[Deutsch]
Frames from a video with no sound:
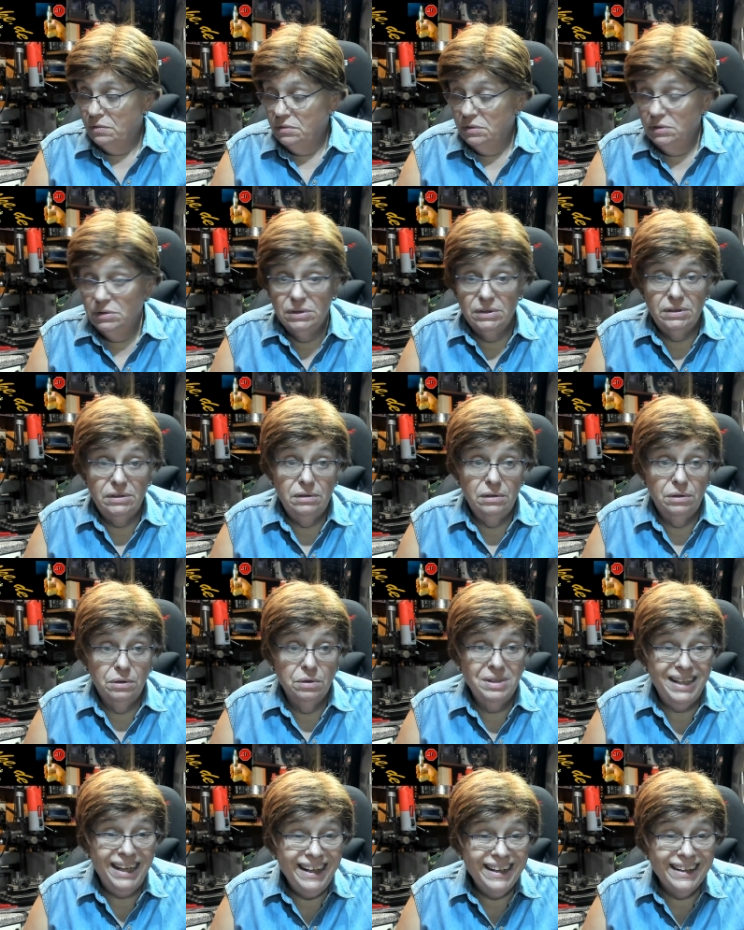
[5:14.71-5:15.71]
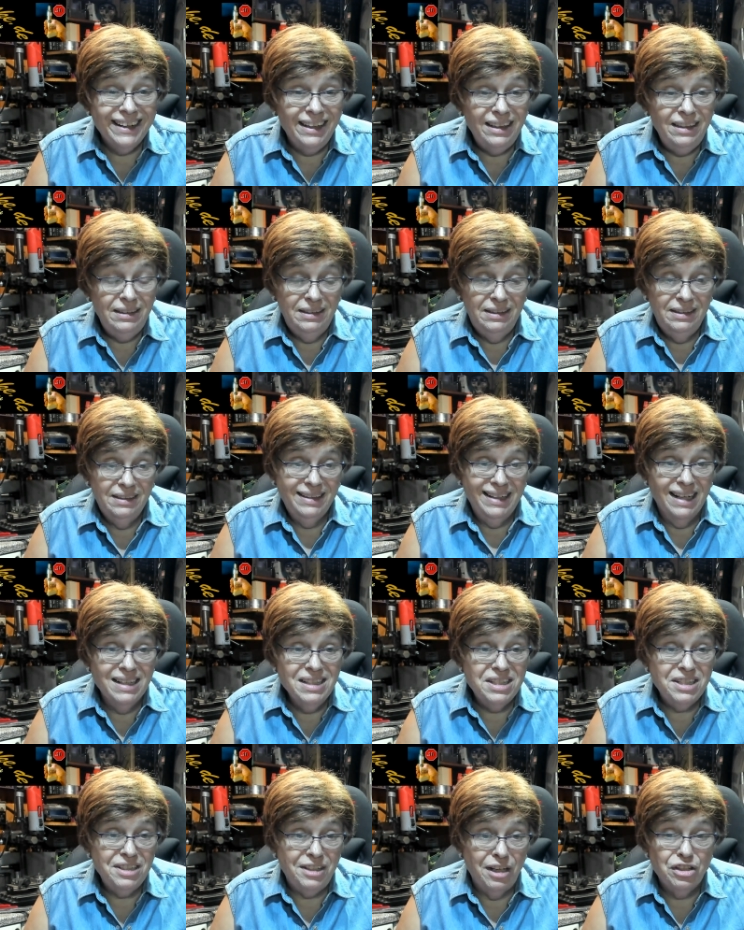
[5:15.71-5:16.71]
Äh, und jeder kann
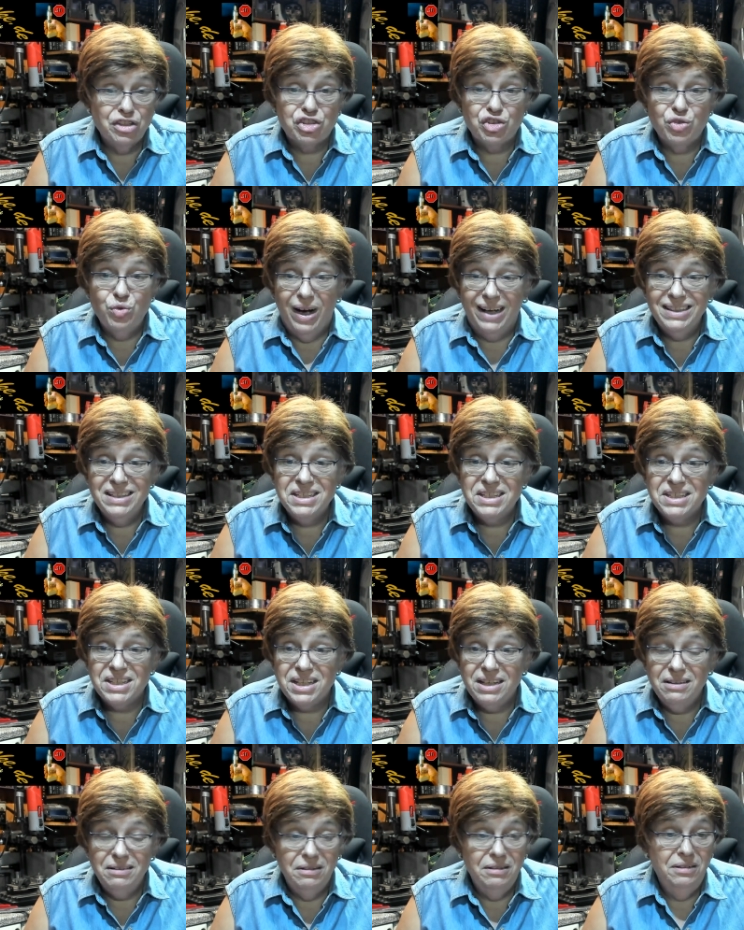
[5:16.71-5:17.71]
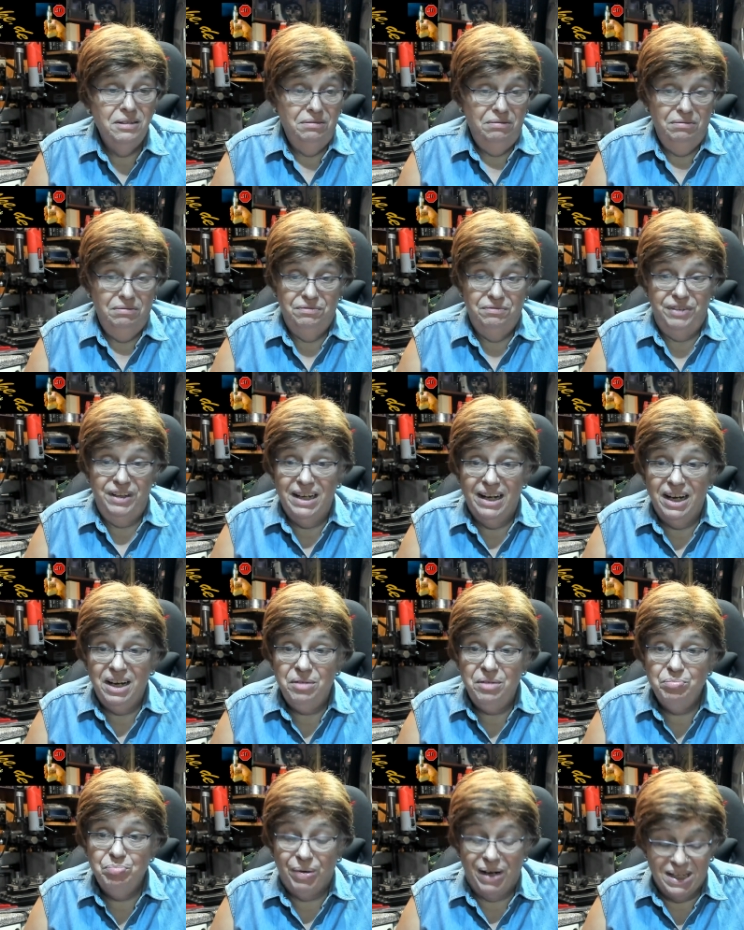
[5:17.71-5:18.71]
sich den Schuh anziehen, wenn er
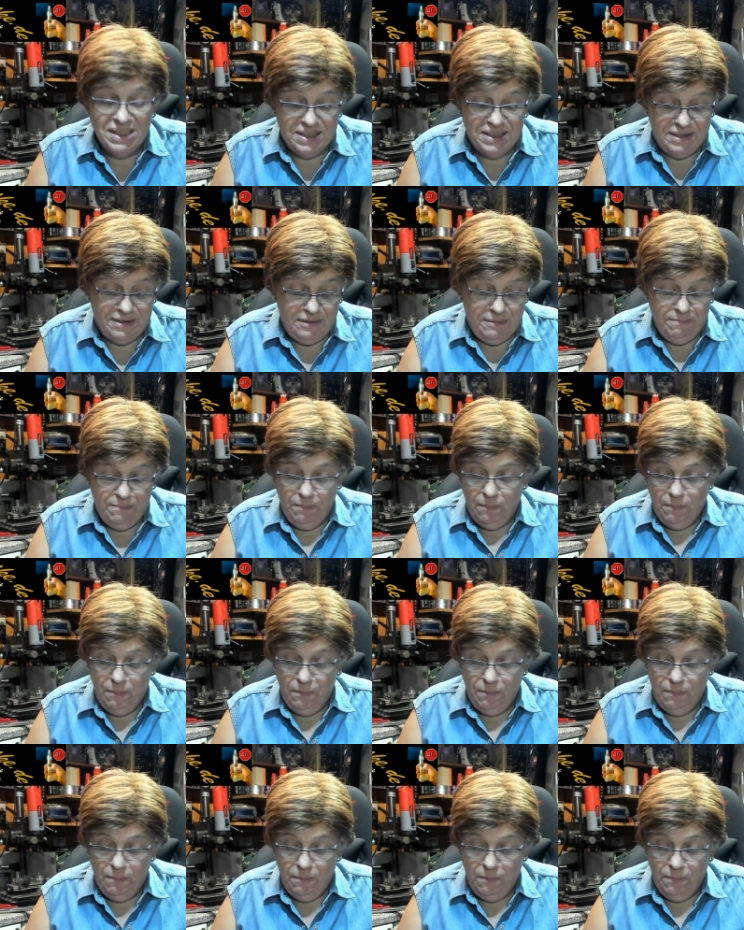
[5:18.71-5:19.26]
ihm passt.